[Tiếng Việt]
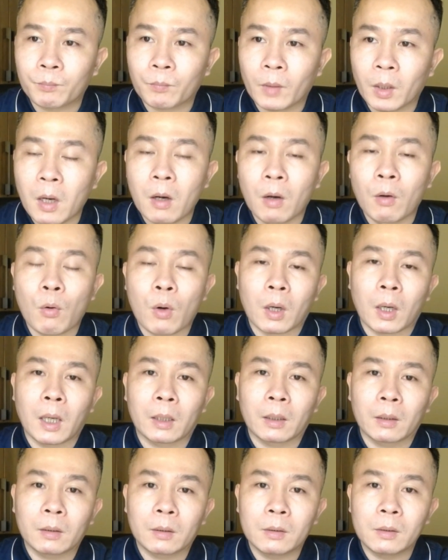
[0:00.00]
ngừng hoặc
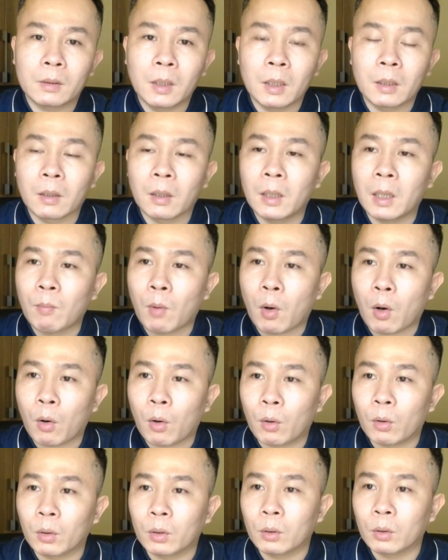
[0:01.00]
là tiến tới là
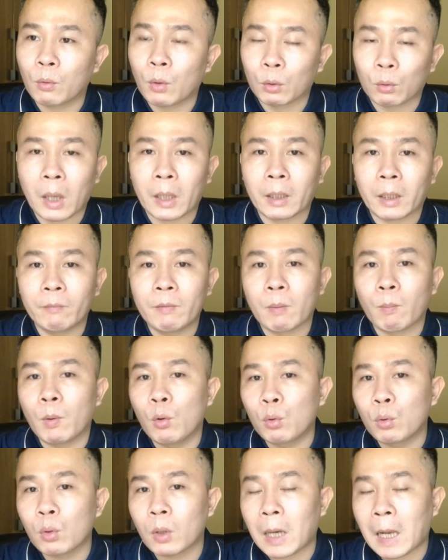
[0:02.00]
bỏ hoàn toàn cái việc mà
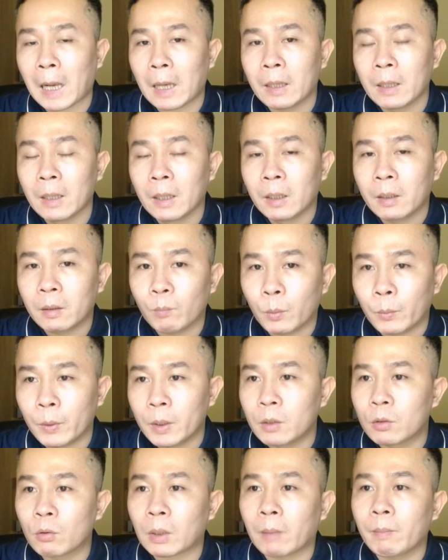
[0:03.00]
hút thuốc lá, bởi vì
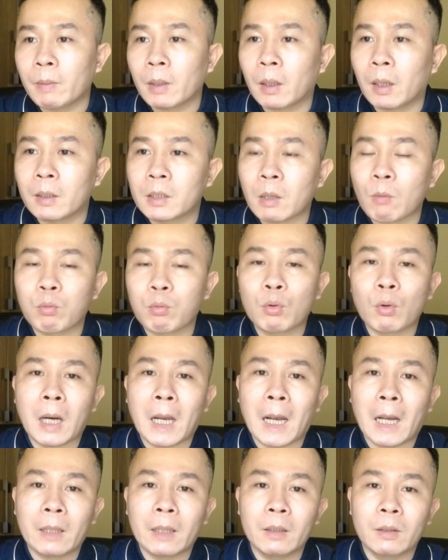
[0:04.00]
như chúng ta biết là trong thuốc
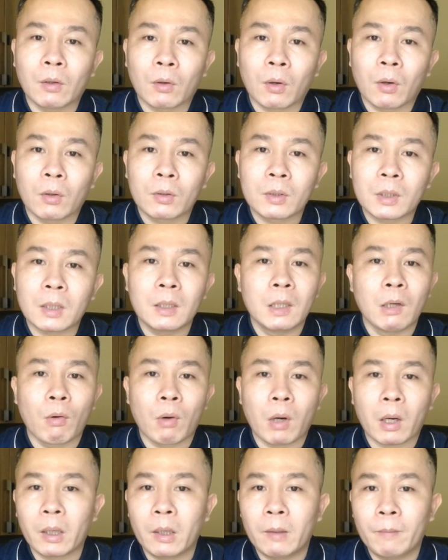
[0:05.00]
lá thì nó có rất nhiều
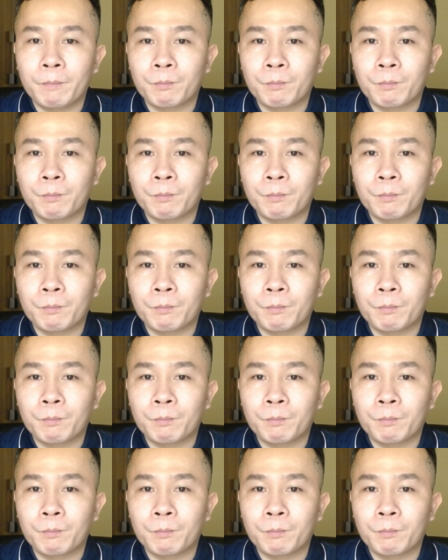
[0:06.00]
các cái